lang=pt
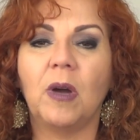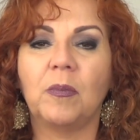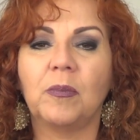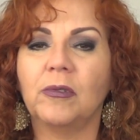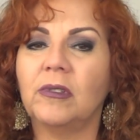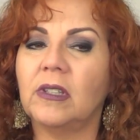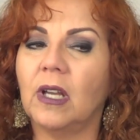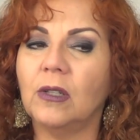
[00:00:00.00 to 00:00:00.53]

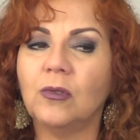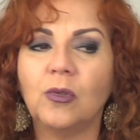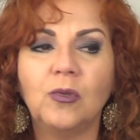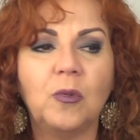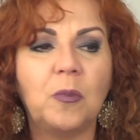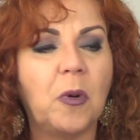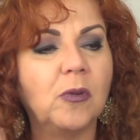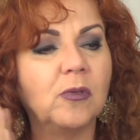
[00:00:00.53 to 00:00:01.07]
amplo, tanto
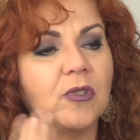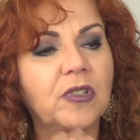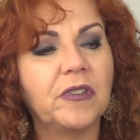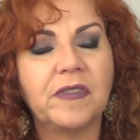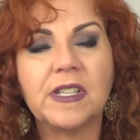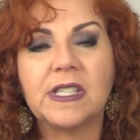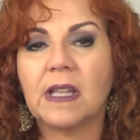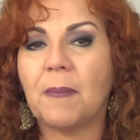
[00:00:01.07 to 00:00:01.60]
do ponto
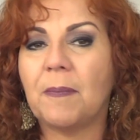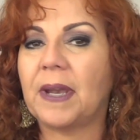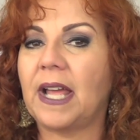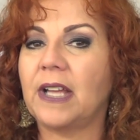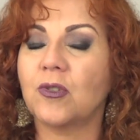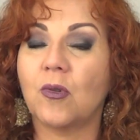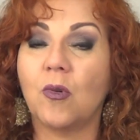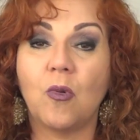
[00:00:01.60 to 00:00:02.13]
de vista
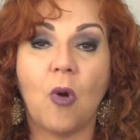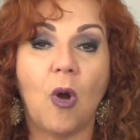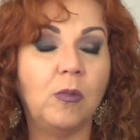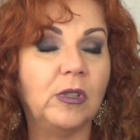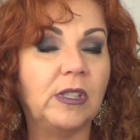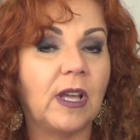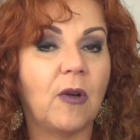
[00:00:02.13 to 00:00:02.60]
prático como